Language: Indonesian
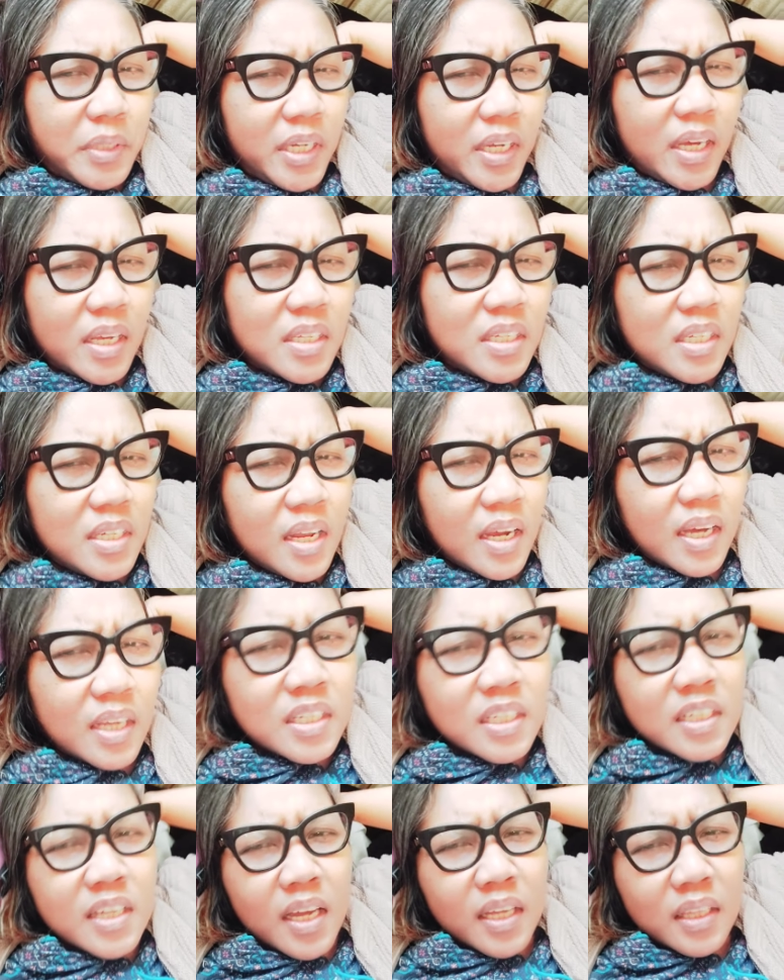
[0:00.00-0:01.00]
kasida
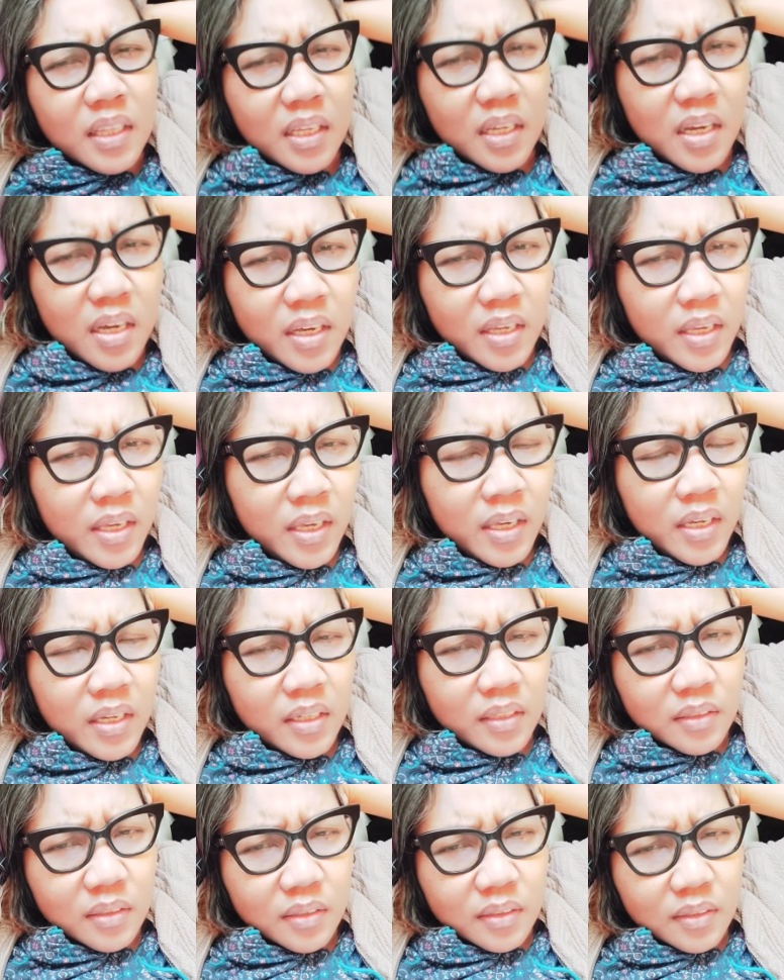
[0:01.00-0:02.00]
kasida
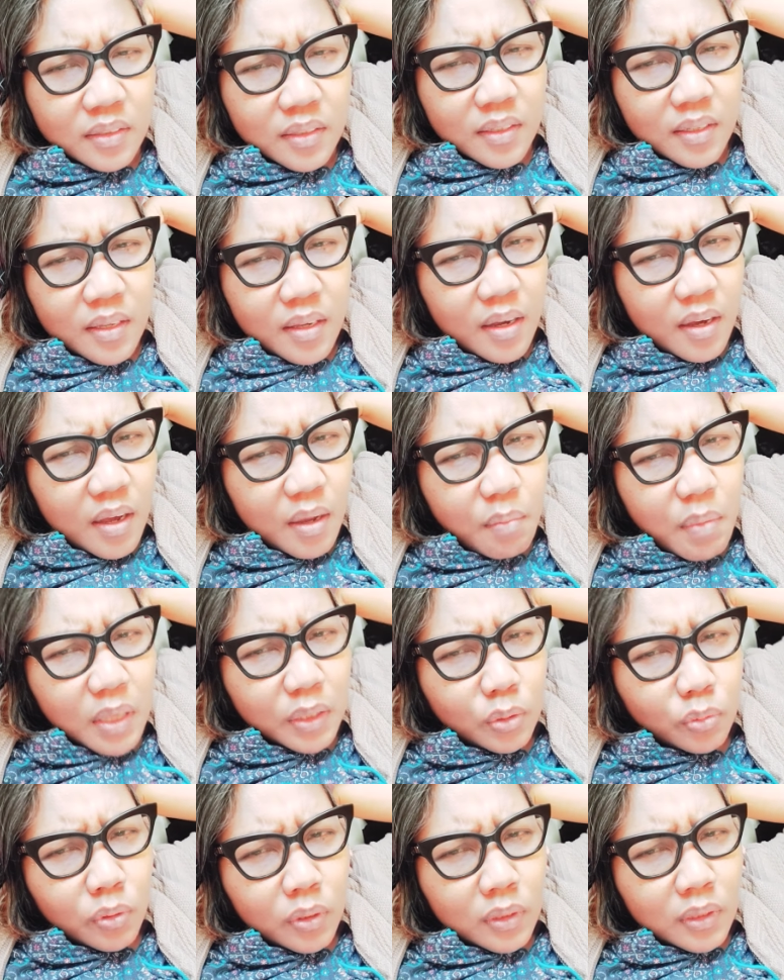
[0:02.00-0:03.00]
teuing
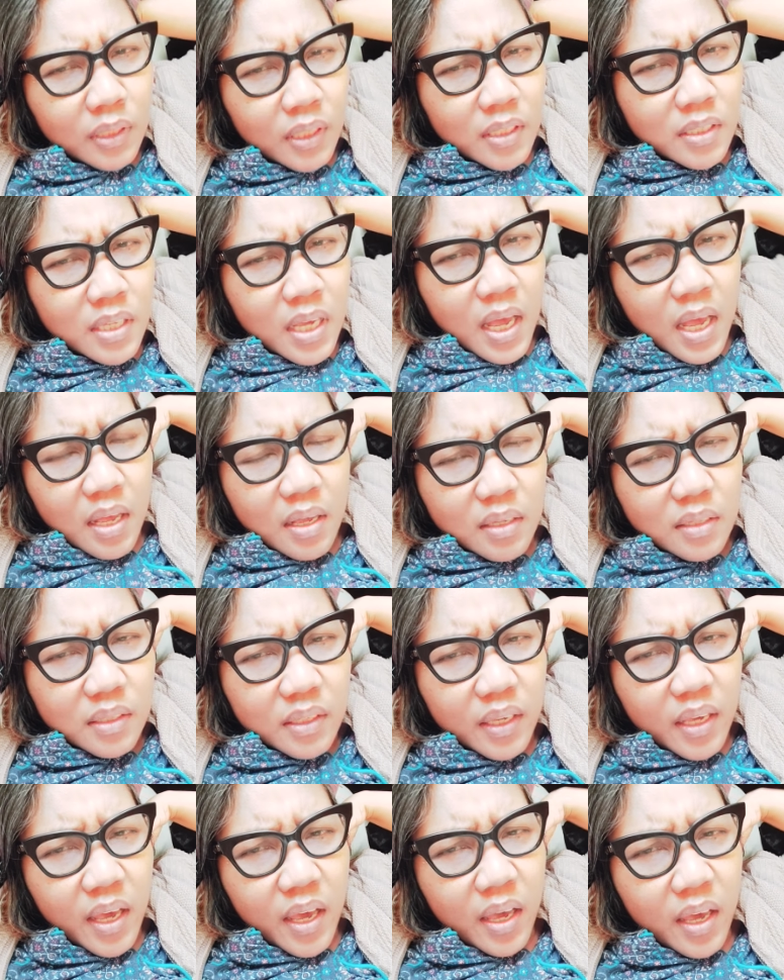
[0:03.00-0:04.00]
kabatur teh nya
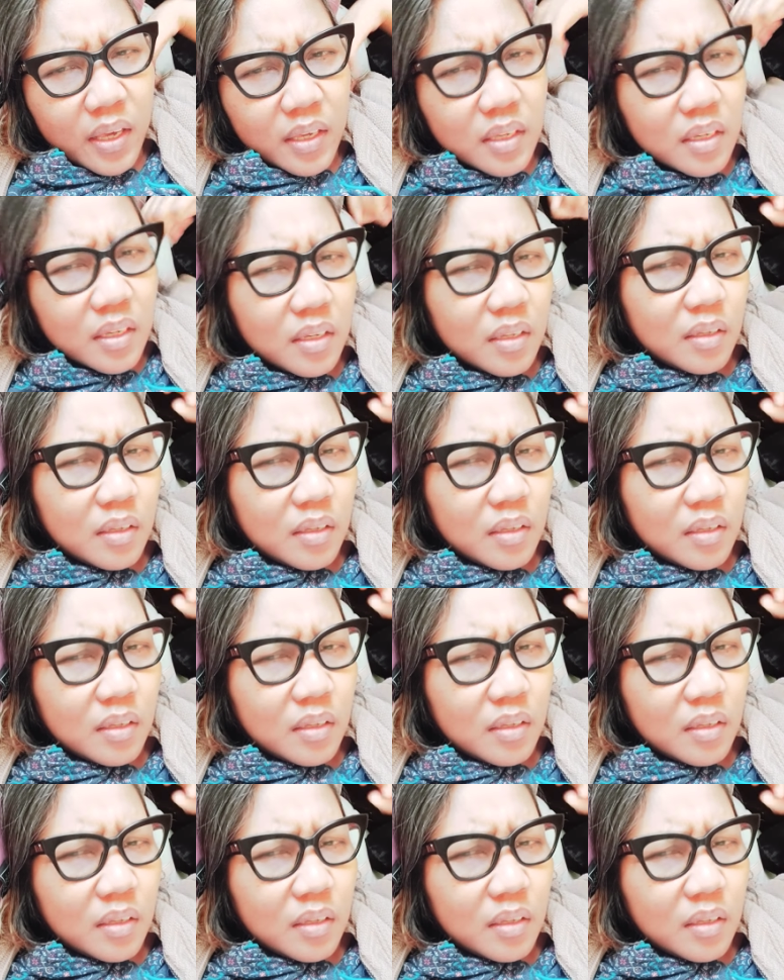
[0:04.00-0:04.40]
eh